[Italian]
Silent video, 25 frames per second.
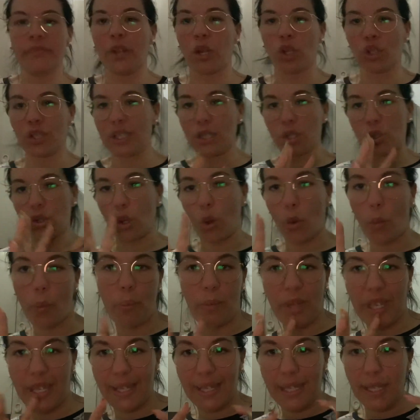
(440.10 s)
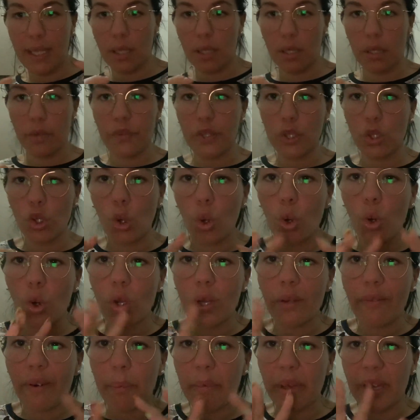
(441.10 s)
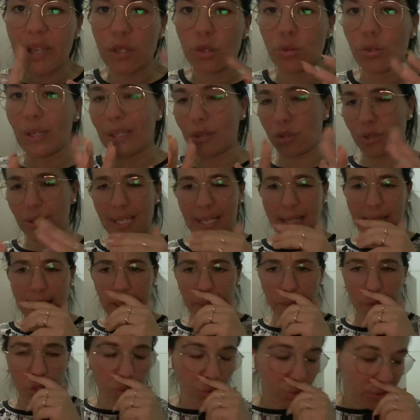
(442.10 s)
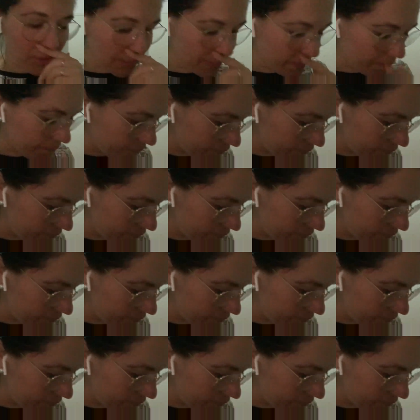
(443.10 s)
l'ho detto è un mini video haul vabbè è durato 7 minuti